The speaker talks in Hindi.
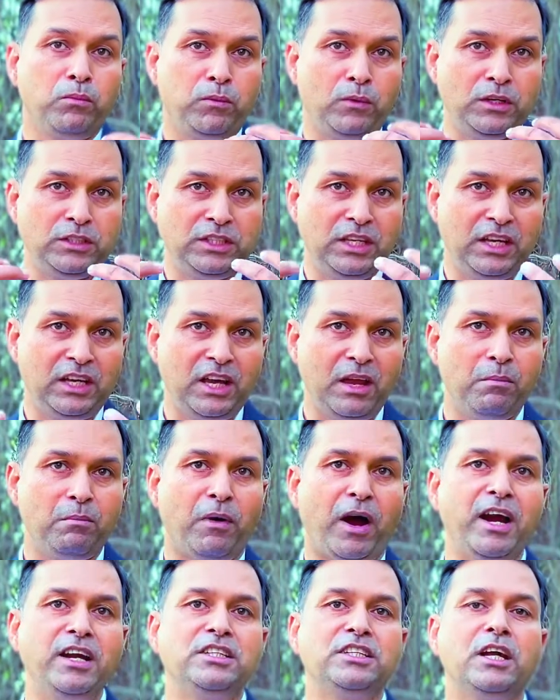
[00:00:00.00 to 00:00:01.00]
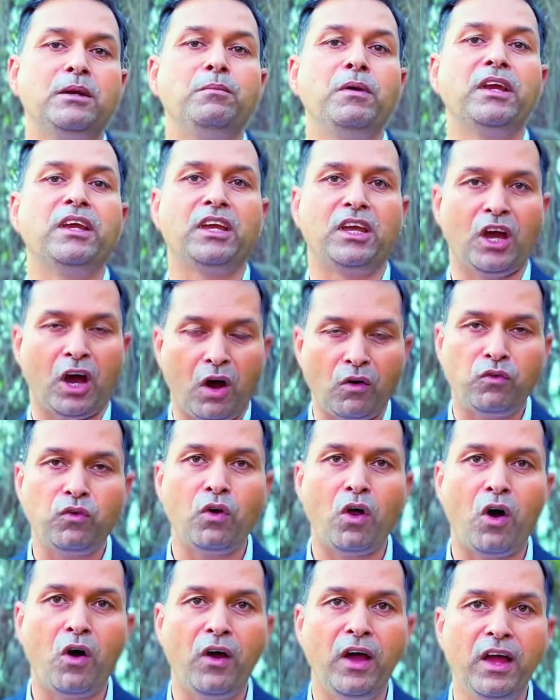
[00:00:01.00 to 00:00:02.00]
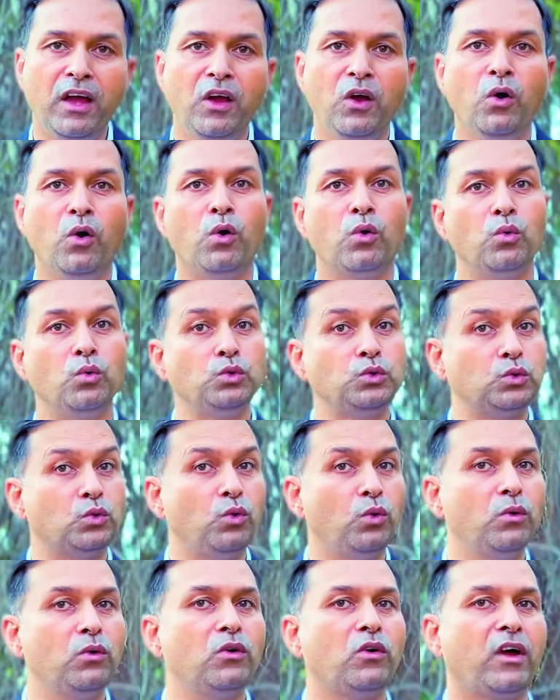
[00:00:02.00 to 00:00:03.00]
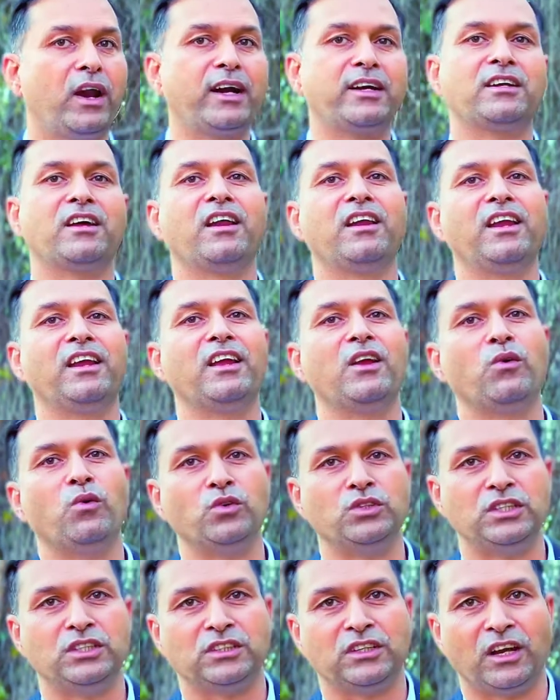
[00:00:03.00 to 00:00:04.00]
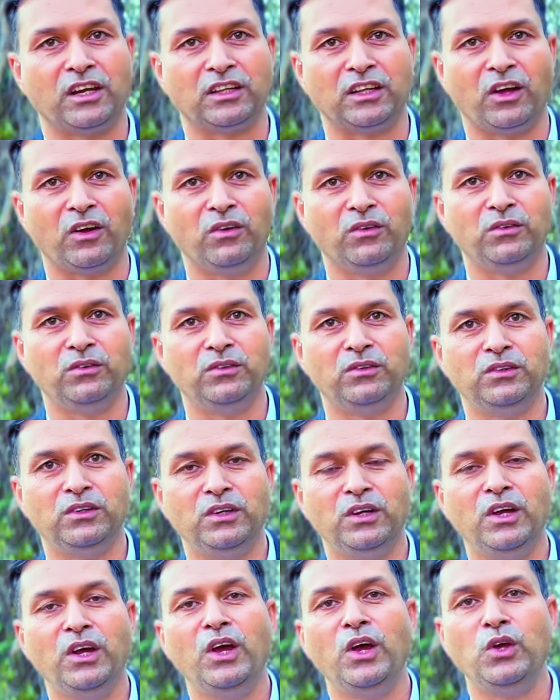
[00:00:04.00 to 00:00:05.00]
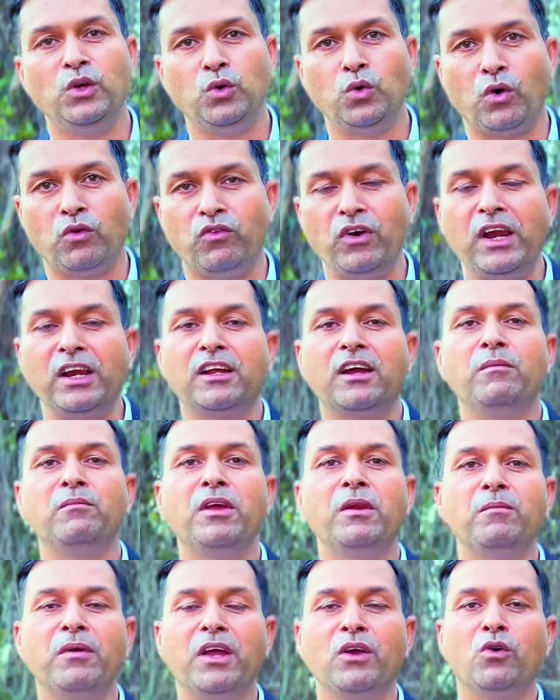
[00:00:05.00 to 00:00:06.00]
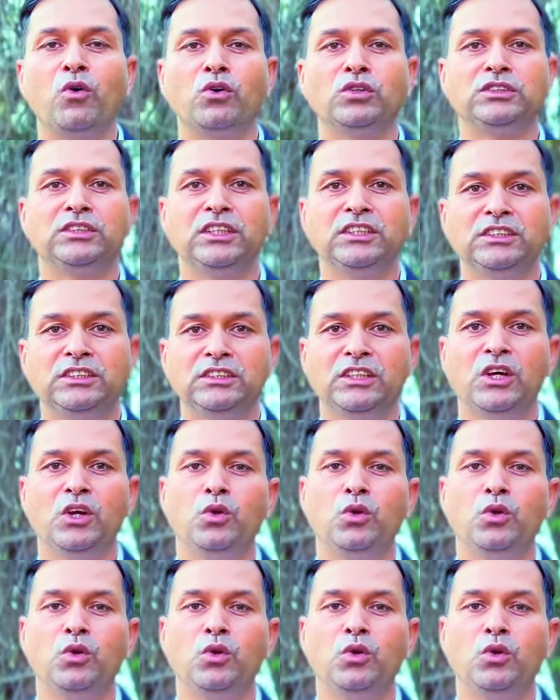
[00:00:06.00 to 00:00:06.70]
किसी के माइंडसेट में क्या फ्लॉ है और उसको करेक्ट करने की कोशिश करता हूँ यू आर वेलकम इन माई कोर्सेज